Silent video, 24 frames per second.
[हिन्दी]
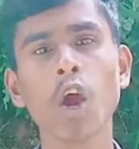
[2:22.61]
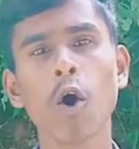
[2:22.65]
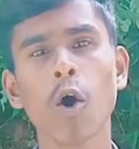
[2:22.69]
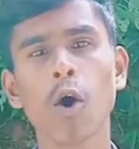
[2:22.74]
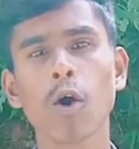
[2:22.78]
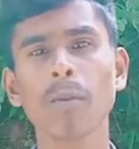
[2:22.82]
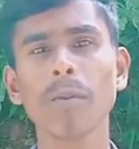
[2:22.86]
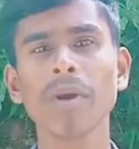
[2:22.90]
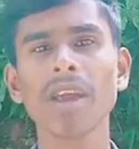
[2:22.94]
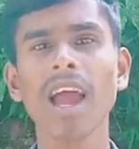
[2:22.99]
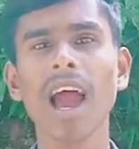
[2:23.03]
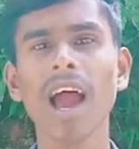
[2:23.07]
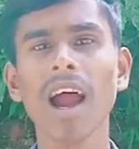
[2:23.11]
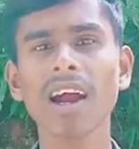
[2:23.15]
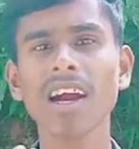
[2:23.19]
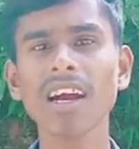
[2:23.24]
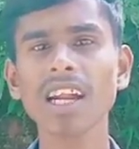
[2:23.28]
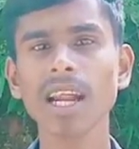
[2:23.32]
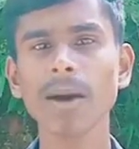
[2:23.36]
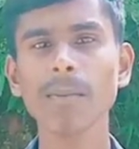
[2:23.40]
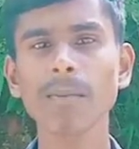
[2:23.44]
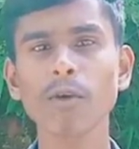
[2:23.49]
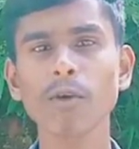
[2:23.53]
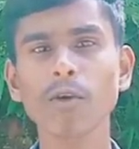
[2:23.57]
और मैं
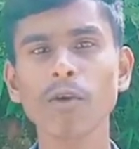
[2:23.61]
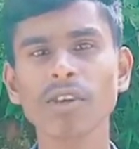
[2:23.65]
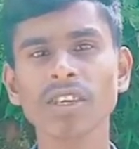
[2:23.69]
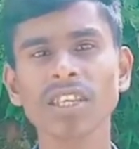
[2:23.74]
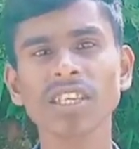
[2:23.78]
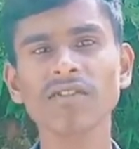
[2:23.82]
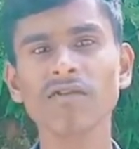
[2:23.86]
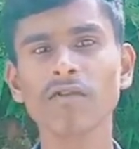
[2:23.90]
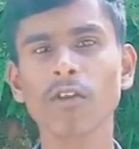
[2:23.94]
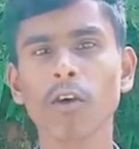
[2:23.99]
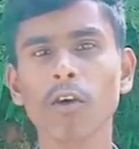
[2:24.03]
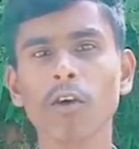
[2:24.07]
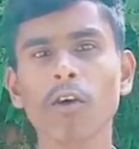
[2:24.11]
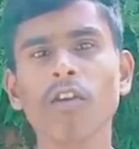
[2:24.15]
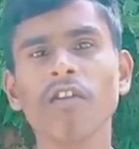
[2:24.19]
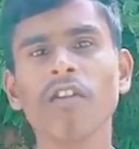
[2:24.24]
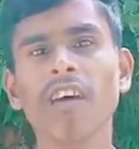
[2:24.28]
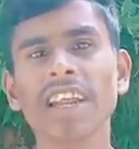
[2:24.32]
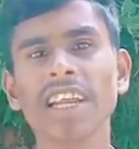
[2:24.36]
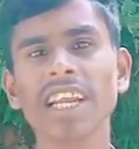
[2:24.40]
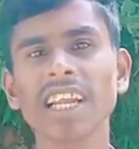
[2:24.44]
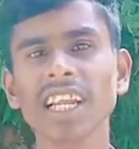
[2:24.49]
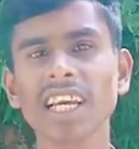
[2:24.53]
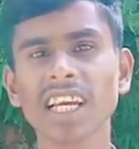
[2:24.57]
अगर आप लोग इस ब्लॉग को
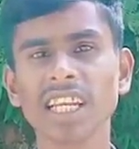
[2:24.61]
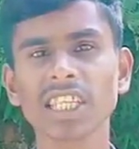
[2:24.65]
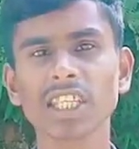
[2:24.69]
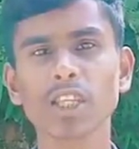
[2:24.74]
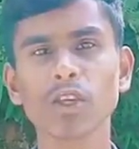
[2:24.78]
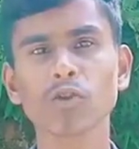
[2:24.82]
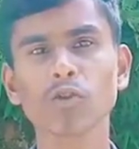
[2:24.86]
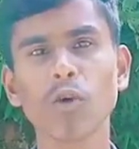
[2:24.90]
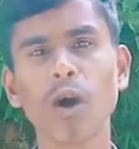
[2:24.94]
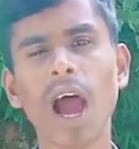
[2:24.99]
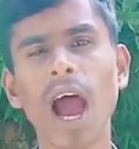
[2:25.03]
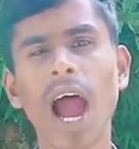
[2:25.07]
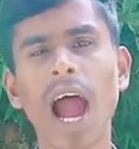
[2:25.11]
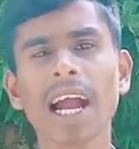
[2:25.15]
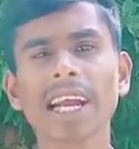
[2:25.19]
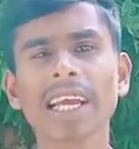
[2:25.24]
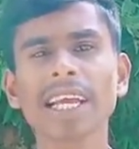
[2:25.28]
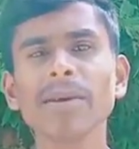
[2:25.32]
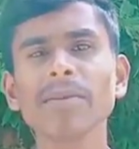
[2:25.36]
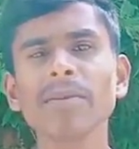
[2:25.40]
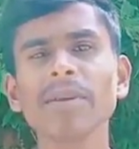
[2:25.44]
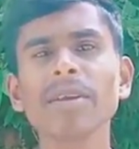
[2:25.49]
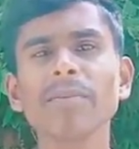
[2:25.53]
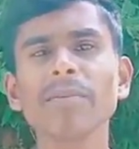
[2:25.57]
वायरल करते हो तो
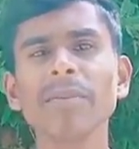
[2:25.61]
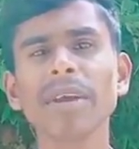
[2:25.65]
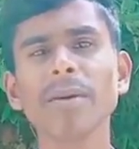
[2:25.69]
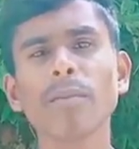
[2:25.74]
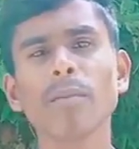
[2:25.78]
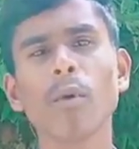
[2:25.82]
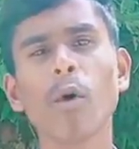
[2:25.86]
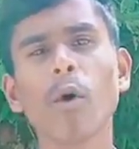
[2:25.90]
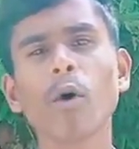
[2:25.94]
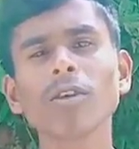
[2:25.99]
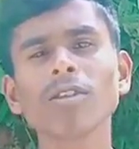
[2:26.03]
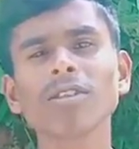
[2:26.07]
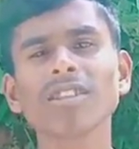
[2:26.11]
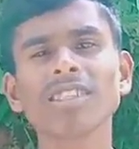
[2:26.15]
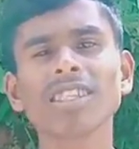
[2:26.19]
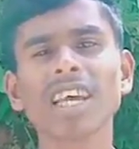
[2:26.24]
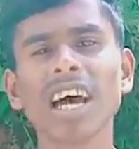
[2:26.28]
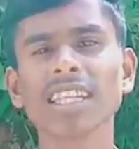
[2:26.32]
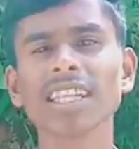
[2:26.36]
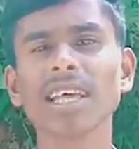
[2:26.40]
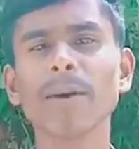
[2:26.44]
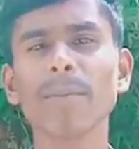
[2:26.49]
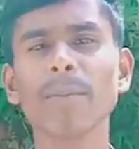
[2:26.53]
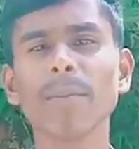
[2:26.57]
आगे भी मैं बहुत
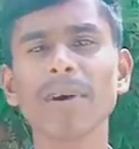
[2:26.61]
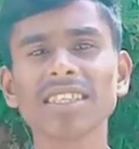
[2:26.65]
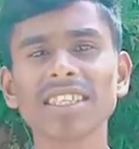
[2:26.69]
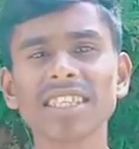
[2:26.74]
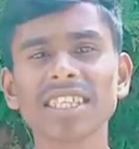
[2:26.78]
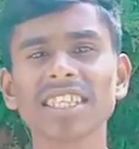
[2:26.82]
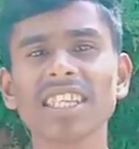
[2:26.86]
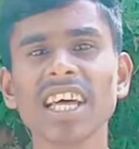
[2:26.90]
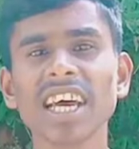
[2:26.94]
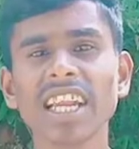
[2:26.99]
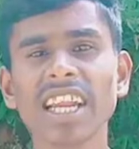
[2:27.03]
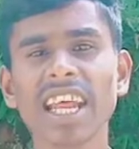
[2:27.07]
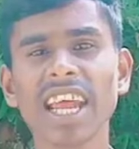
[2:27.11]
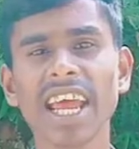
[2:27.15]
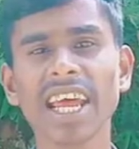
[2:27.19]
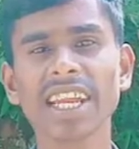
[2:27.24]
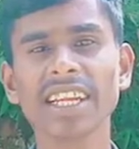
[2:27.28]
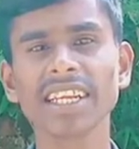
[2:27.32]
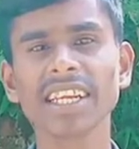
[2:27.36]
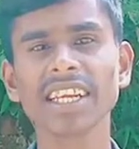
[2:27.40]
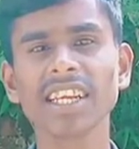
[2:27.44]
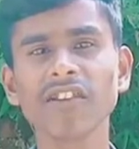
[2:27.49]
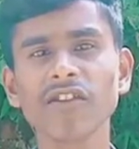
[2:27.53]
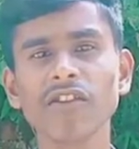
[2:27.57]
ज़्यादा मज़ेदार
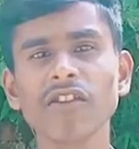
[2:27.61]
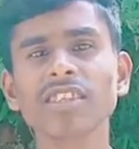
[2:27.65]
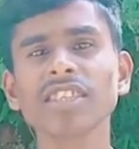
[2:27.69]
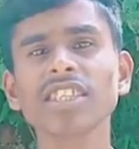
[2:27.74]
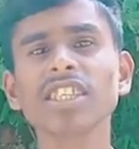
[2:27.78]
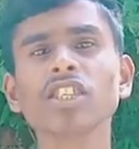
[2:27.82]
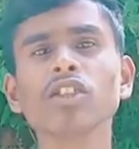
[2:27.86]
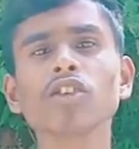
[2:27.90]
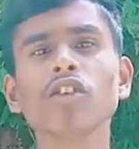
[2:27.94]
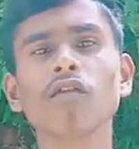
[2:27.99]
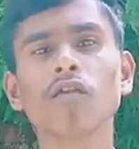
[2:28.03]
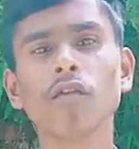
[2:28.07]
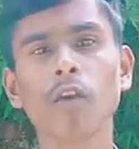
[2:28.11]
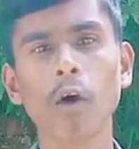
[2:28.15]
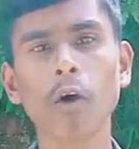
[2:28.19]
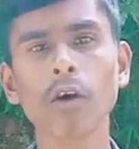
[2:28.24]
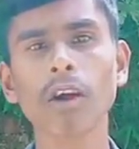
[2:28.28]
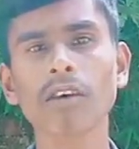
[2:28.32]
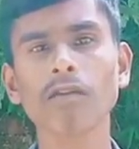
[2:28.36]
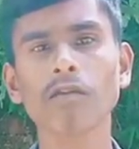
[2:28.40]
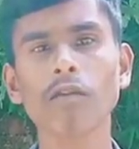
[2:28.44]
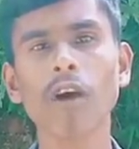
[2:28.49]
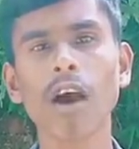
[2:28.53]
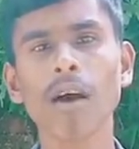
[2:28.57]
एंड इंटरेस्टिंग जो ब्लॉग
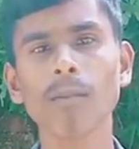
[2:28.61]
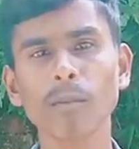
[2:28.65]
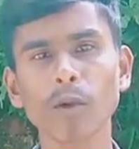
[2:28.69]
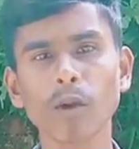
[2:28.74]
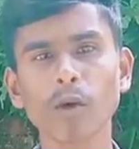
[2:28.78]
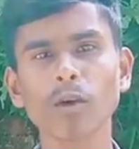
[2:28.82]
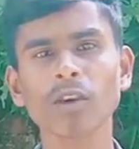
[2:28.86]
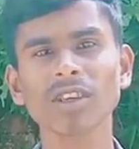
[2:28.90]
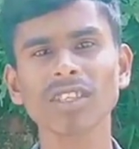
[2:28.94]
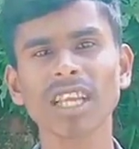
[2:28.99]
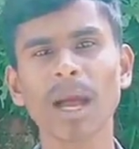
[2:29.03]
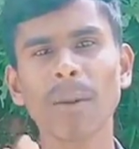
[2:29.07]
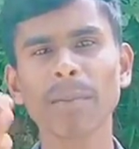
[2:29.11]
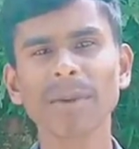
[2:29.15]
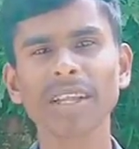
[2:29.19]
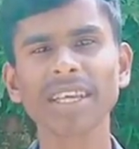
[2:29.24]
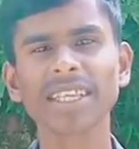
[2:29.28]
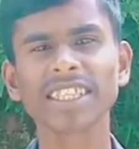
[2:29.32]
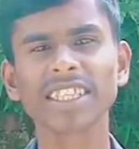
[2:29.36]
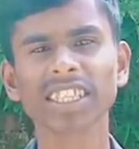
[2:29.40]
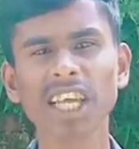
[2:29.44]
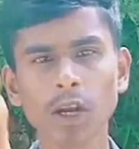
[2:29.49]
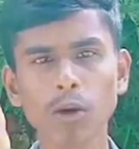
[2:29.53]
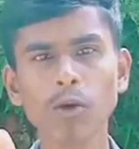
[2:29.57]
है वो आप लोग के सामने
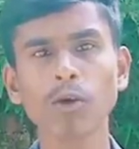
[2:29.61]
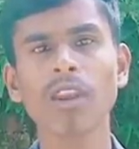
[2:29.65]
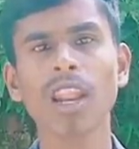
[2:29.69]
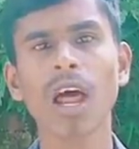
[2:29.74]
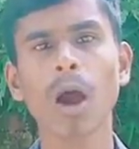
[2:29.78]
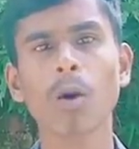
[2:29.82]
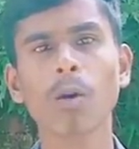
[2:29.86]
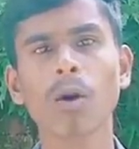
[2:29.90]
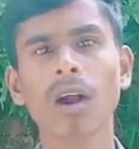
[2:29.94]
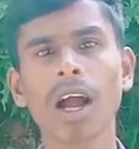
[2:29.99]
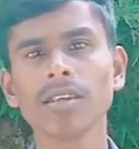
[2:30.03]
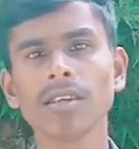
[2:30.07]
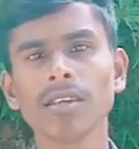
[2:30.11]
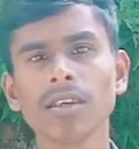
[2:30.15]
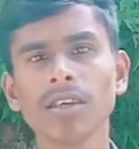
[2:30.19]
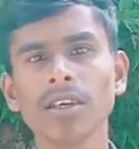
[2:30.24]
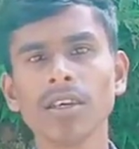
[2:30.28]
ज़रूर लाऊँगा